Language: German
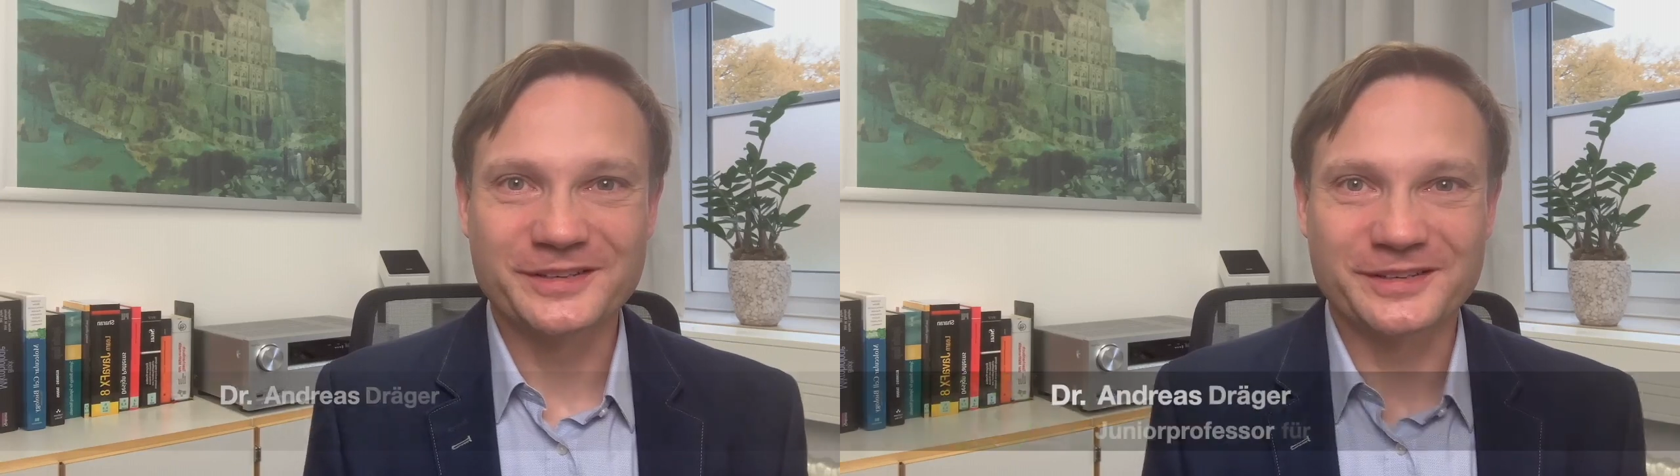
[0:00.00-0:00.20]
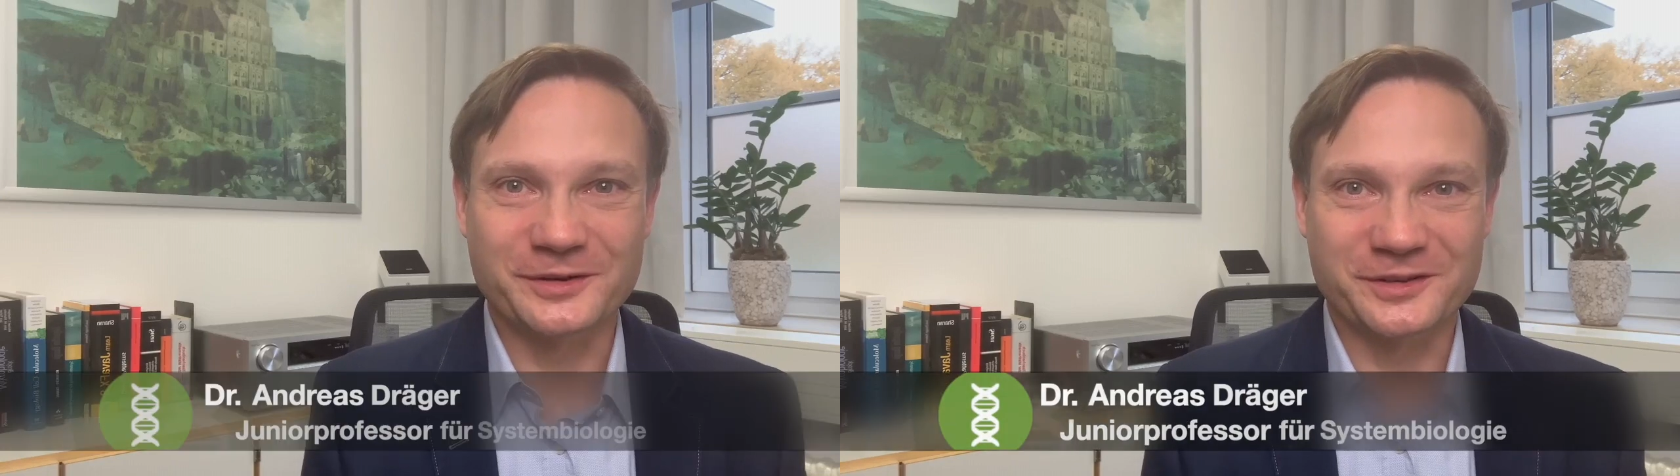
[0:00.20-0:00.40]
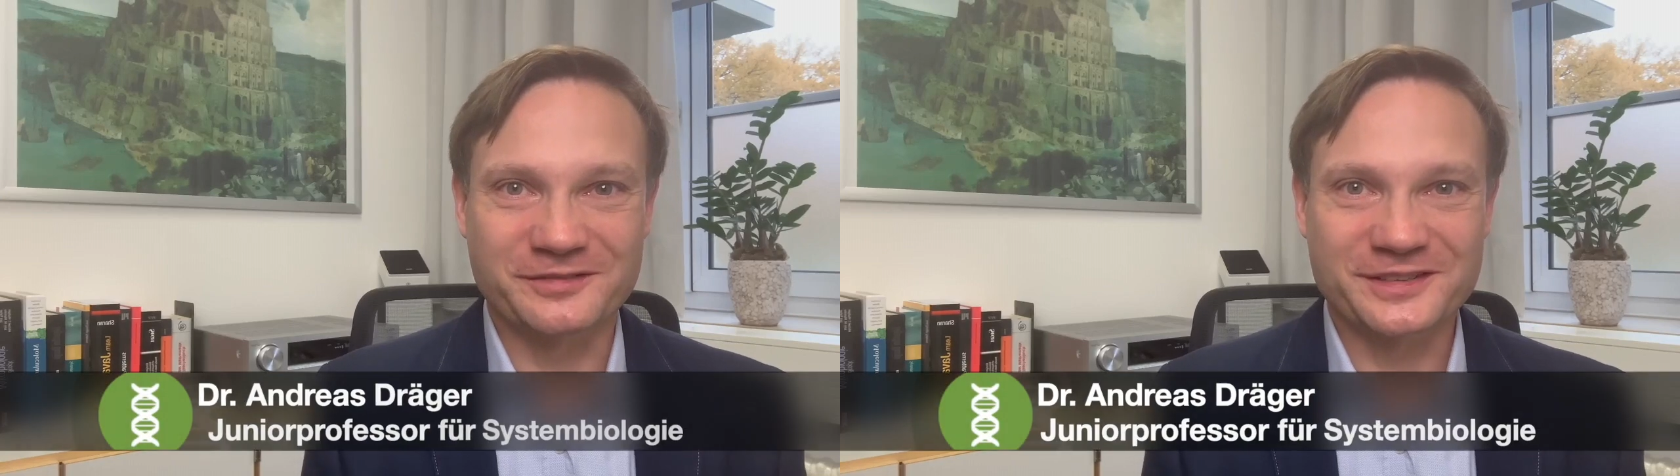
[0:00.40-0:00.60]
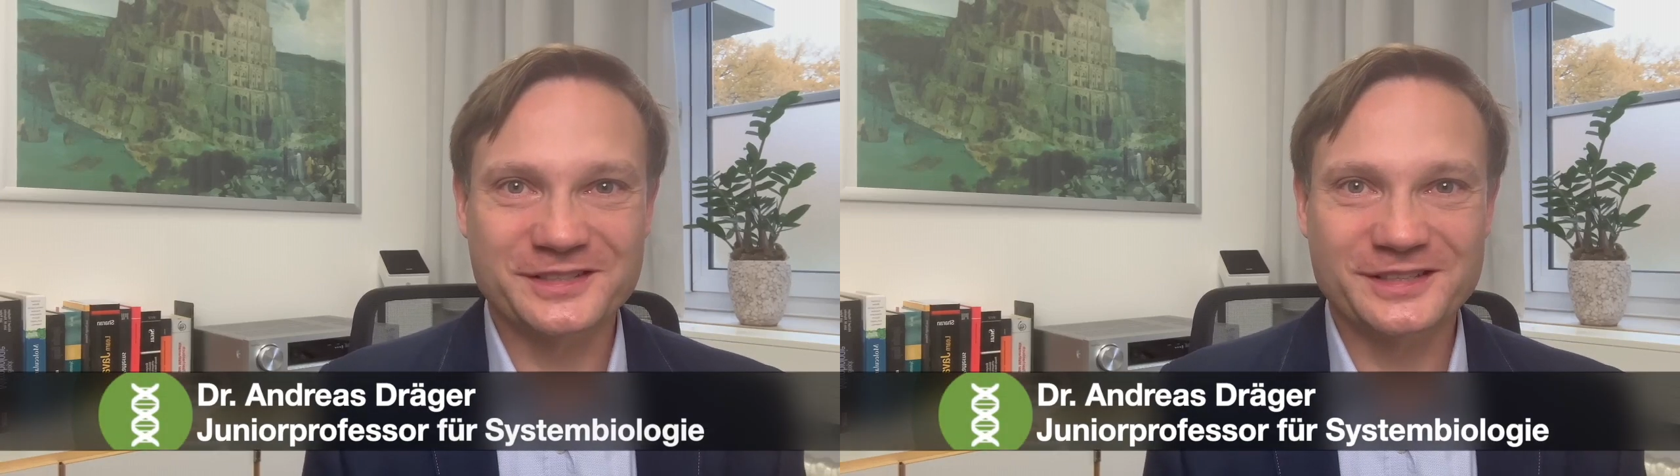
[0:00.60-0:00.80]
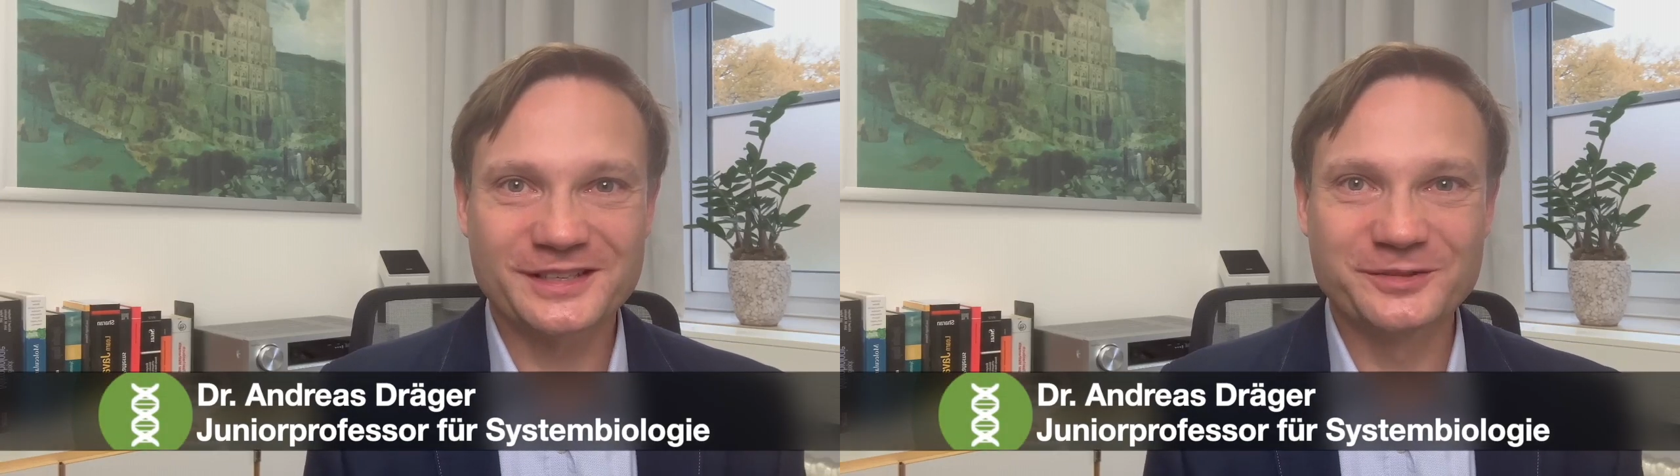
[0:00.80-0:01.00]
in der
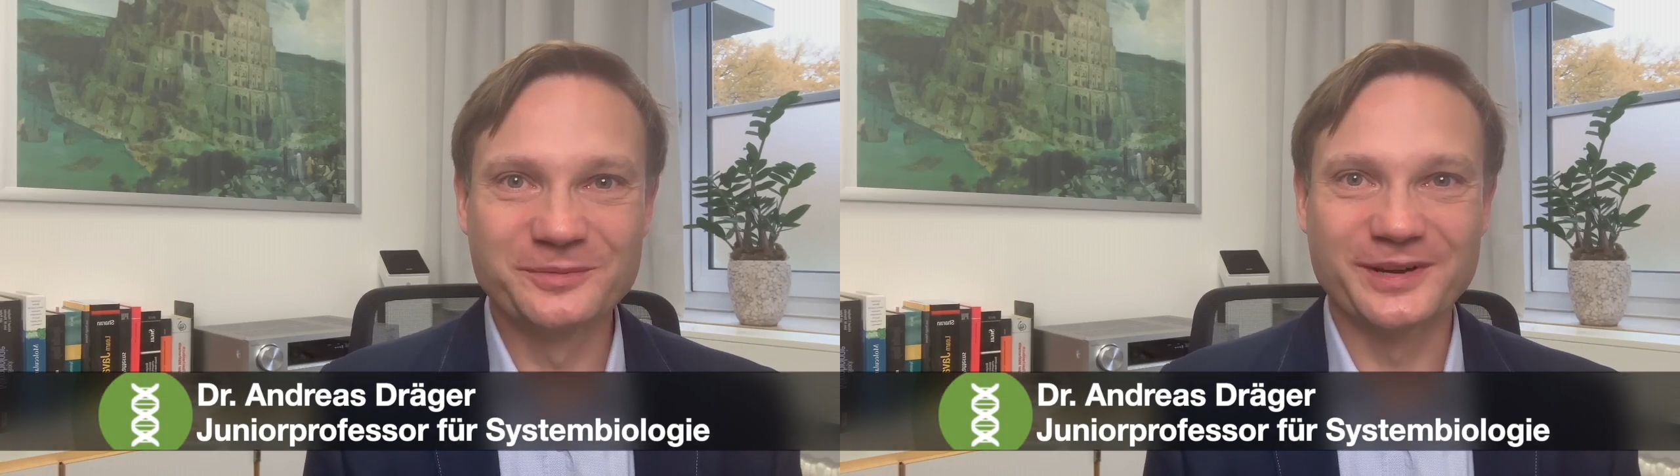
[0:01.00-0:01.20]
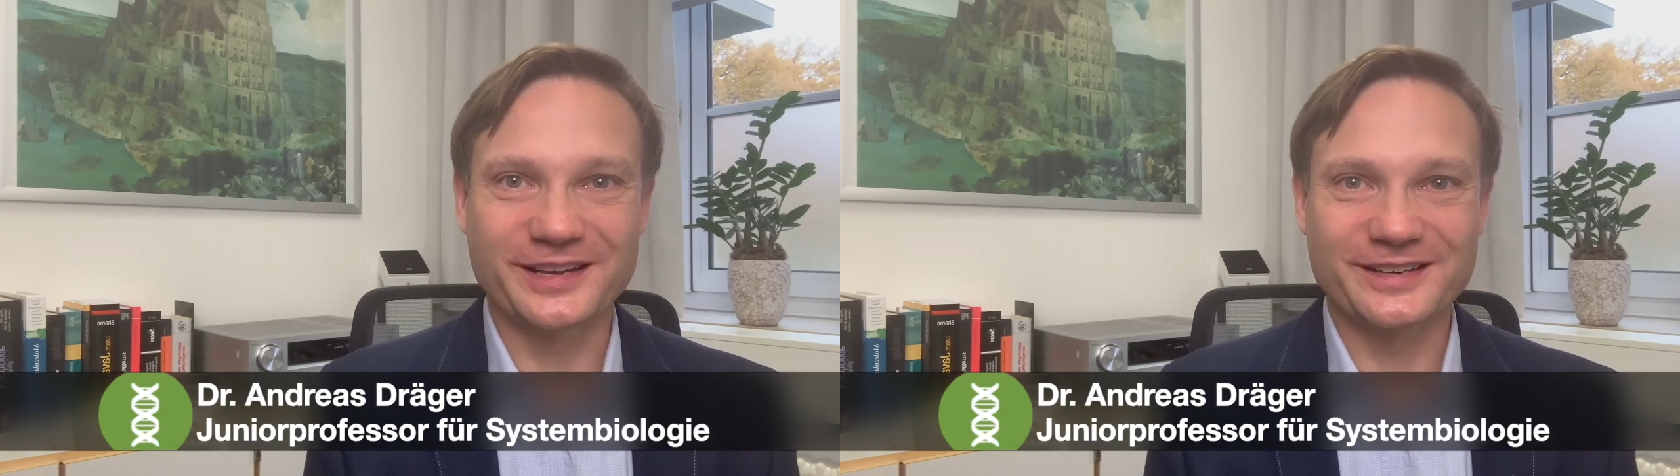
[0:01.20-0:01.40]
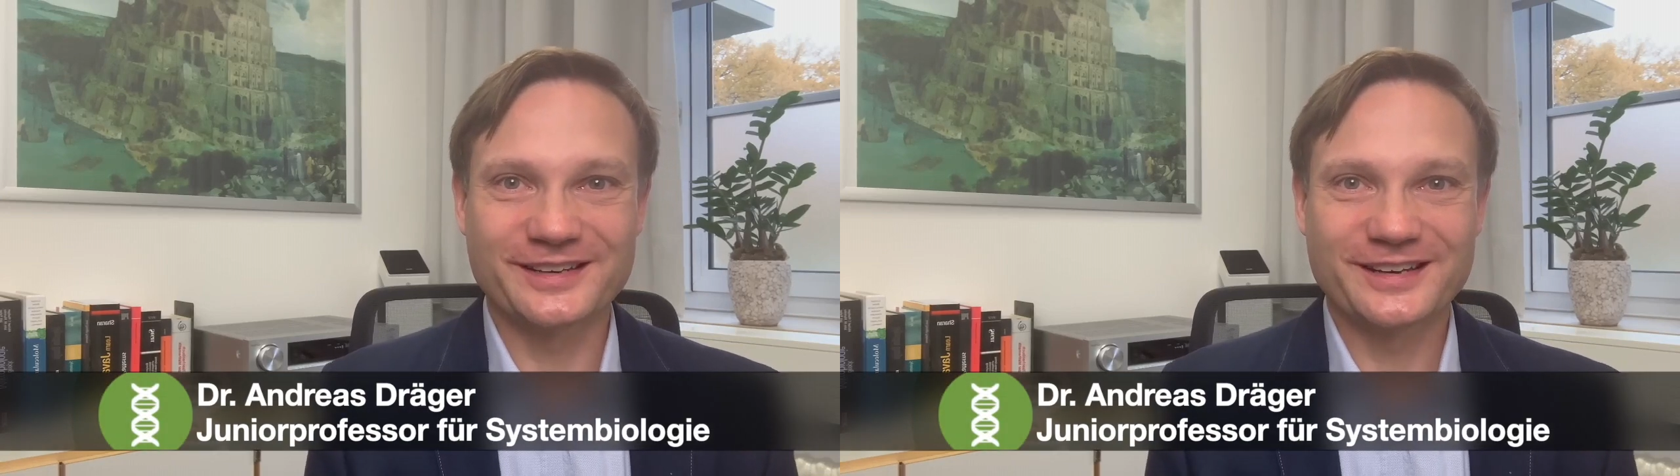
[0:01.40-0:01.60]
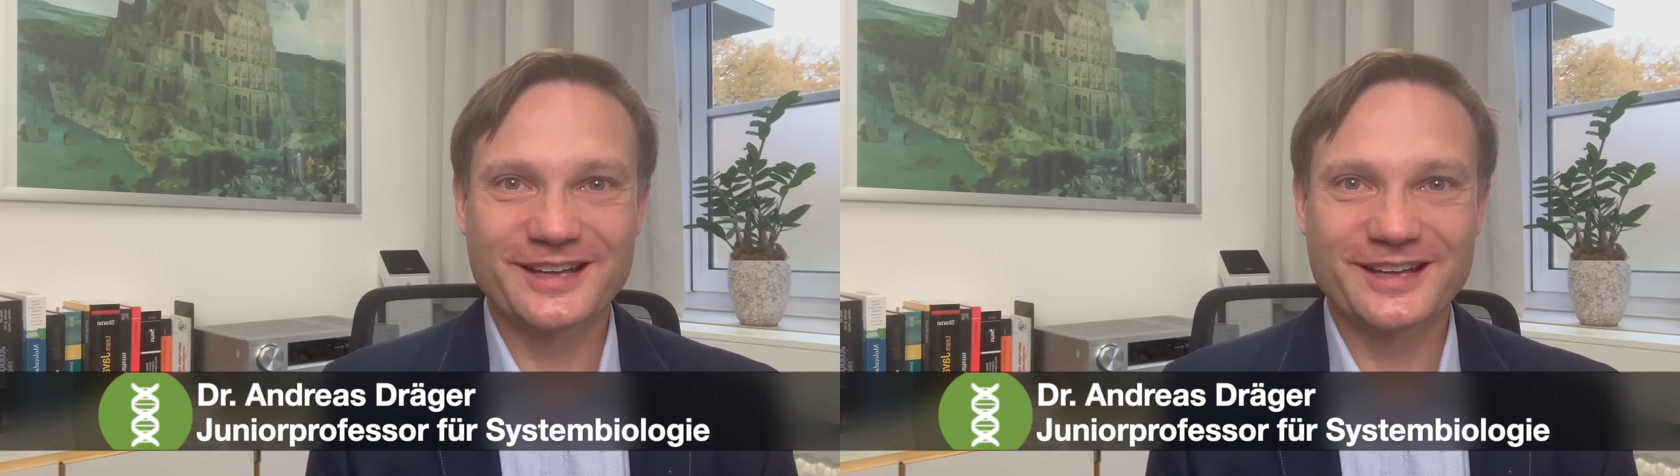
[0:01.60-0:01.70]
Universität Tübingen.